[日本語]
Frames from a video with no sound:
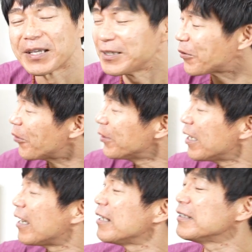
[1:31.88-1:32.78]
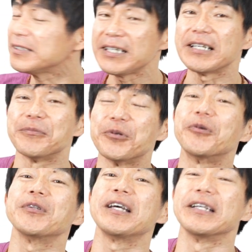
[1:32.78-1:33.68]
で、こんな感じでもう
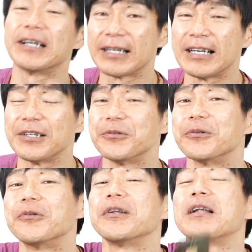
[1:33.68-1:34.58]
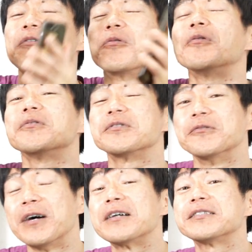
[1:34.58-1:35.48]
古代からこのこれらここのつ
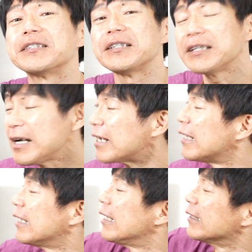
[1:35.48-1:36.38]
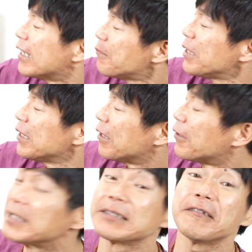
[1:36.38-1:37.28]
の惑星が病や
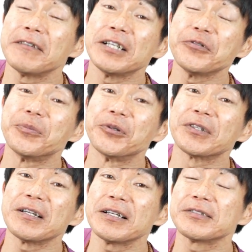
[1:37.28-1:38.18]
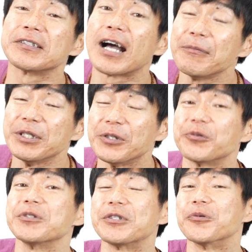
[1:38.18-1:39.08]
災いをもたらす神
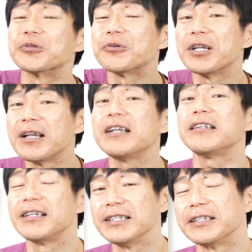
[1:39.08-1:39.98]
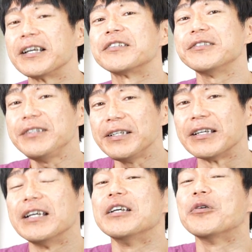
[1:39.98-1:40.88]
として恐れられたり、逆に
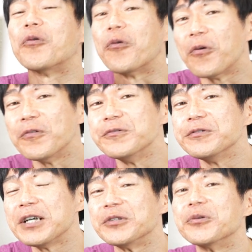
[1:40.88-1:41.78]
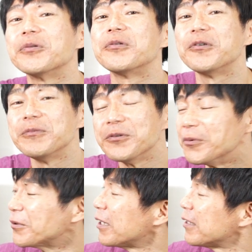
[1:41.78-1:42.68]
幸運や喜びを
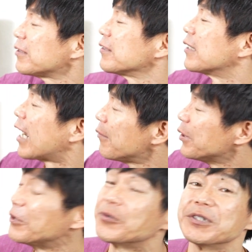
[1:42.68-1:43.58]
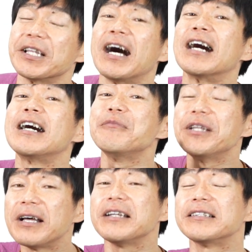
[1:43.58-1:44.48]
もたらす神として崇め
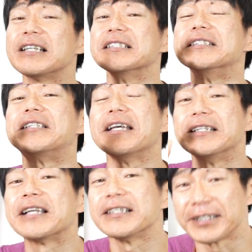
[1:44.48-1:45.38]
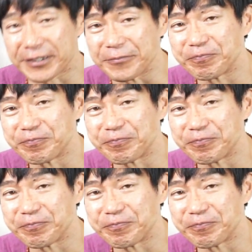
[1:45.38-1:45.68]
られたりしていたんです。